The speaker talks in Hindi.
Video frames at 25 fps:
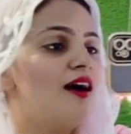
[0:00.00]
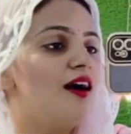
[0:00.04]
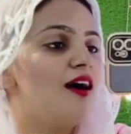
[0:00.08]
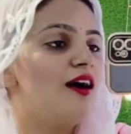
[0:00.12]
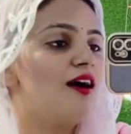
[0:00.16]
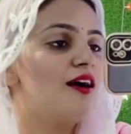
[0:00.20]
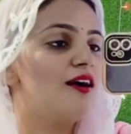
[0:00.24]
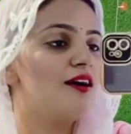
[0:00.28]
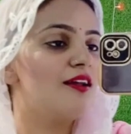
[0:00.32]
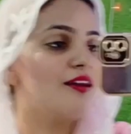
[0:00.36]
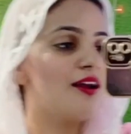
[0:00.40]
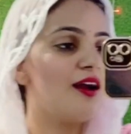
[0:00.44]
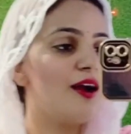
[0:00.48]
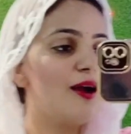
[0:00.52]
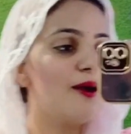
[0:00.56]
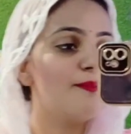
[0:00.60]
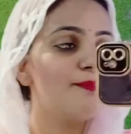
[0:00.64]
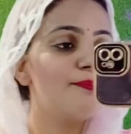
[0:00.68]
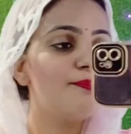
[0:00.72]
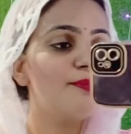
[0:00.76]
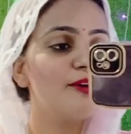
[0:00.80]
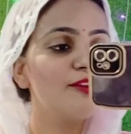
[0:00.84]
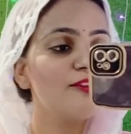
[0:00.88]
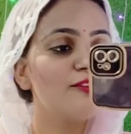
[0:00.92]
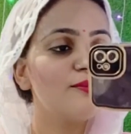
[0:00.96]
और
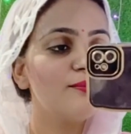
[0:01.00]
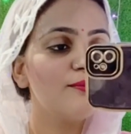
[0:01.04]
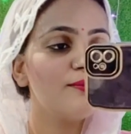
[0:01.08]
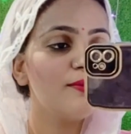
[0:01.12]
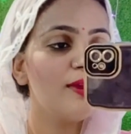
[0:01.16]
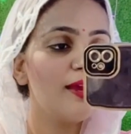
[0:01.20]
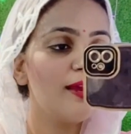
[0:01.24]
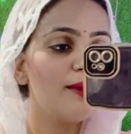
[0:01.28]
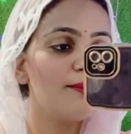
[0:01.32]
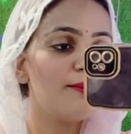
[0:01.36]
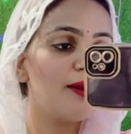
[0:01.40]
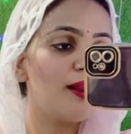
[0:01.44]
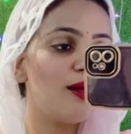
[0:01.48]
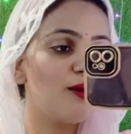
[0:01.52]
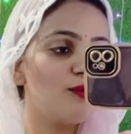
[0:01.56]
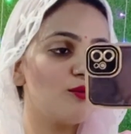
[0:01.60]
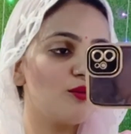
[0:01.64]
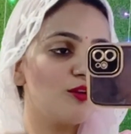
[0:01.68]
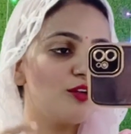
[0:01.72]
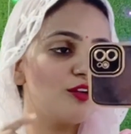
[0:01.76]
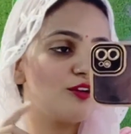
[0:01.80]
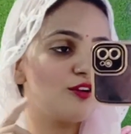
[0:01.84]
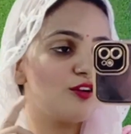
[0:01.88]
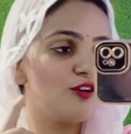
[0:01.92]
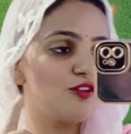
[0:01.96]
अब बस मैं
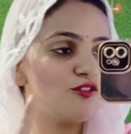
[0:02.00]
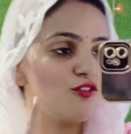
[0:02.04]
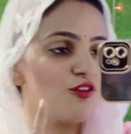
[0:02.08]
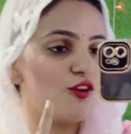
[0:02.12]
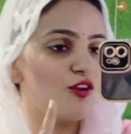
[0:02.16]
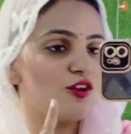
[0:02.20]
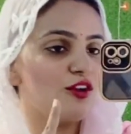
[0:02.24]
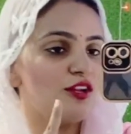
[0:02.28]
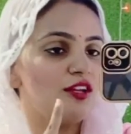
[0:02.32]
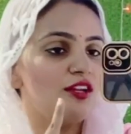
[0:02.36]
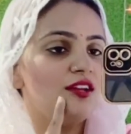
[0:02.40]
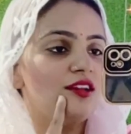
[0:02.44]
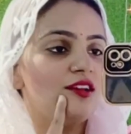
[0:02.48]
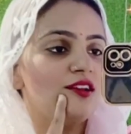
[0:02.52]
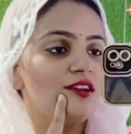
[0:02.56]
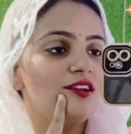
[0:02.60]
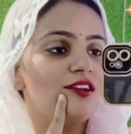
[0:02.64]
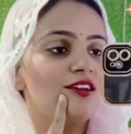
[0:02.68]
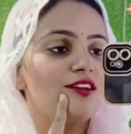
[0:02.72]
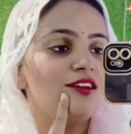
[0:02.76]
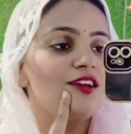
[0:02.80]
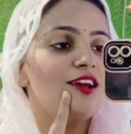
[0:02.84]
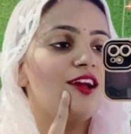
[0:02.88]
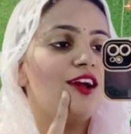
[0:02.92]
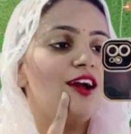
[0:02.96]
बनाऊंगी कचौरी
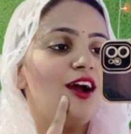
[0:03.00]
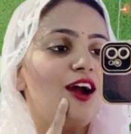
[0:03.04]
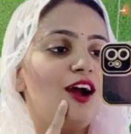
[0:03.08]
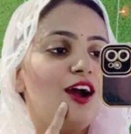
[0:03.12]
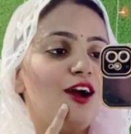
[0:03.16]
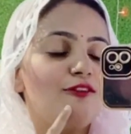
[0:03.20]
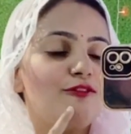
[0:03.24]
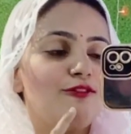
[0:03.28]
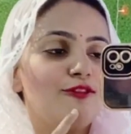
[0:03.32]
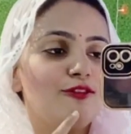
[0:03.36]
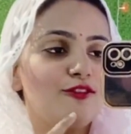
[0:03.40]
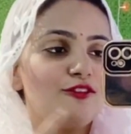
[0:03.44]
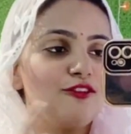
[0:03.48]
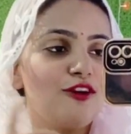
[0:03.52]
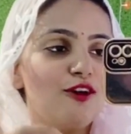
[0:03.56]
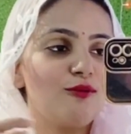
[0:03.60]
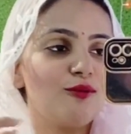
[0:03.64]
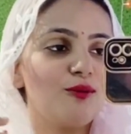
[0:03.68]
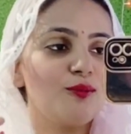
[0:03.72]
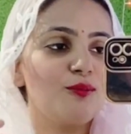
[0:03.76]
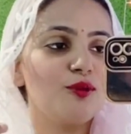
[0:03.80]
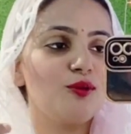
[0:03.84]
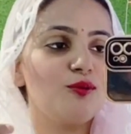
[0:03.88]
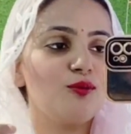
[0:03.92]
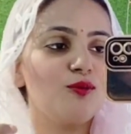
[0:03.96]
अब फिर जाऊंगी
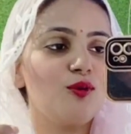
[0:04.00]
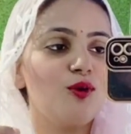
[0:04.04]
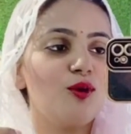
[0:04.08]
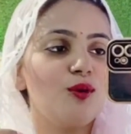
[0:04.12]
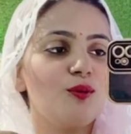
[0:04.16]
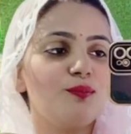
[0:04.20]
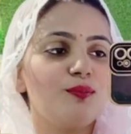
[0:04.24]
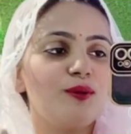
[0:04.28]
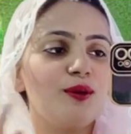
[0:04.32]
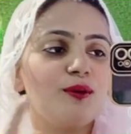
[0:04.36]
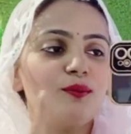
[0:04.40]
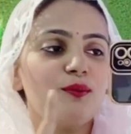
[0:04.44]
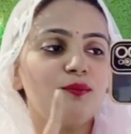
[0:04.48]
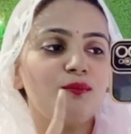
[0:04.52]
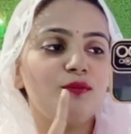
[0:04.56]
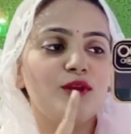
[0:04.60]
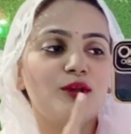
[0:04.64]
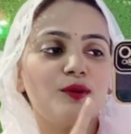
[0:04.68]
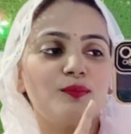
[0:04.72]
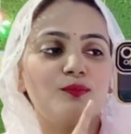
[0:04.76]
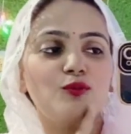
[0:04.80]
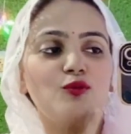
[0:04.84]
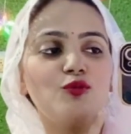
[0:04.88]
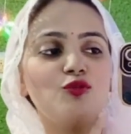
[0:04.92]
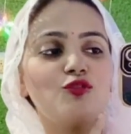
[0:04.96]
मैं दुकान पे मम्मी हर
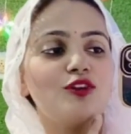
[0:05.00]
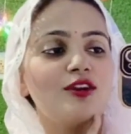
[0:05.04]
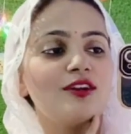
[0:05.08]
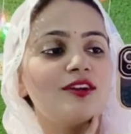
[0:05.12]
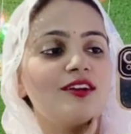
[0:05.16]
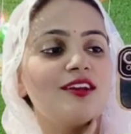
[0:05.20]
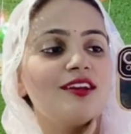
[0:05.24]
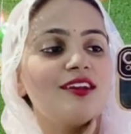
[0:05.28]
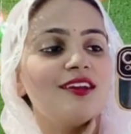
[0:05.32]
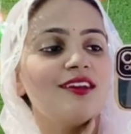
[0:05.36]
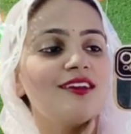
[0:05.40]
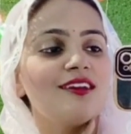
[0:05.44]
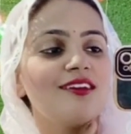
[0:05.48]
पूजेंगे